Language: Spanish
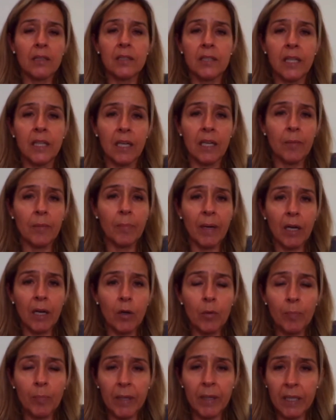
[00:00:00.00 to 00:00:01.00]
si quieren para
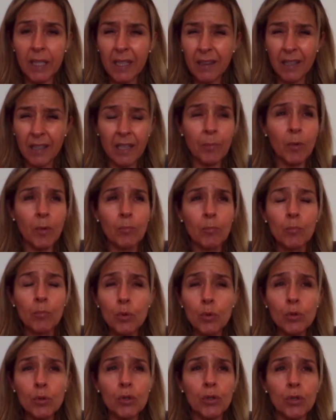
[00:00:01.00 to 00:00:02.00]
competir. Tenemos
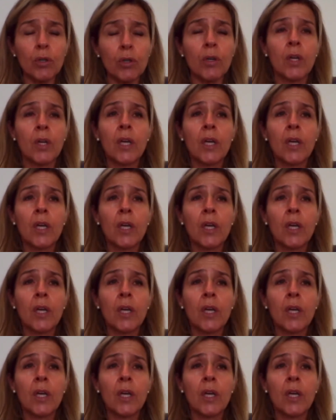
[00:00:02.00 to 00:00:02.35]
muchos